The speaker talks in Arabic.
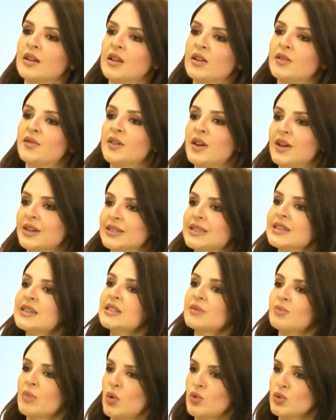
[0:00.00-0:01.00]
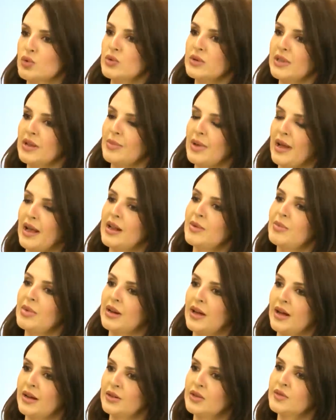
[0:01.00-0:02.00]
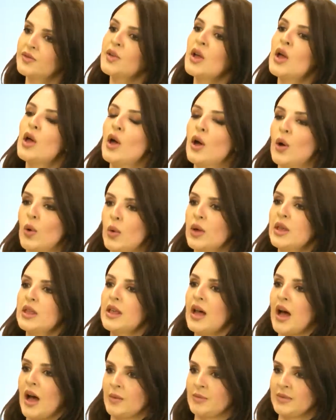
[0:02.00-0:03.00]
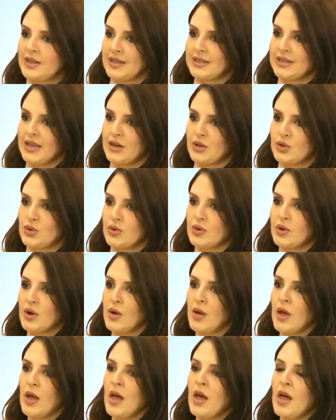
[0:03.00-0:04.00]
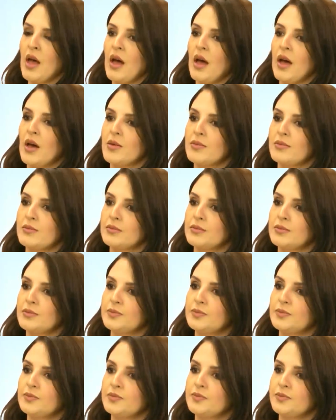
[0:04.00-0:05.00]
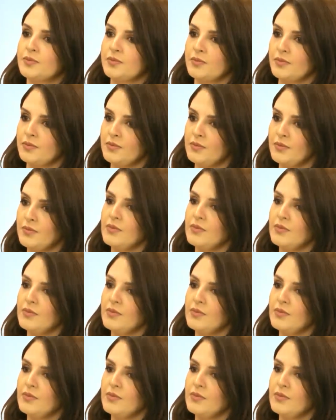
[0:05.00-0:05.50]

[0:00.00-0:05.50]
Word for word: افرازات موجوده بقلب الانف وهي عم تزعجه يعني ممكن تكون بكتيريا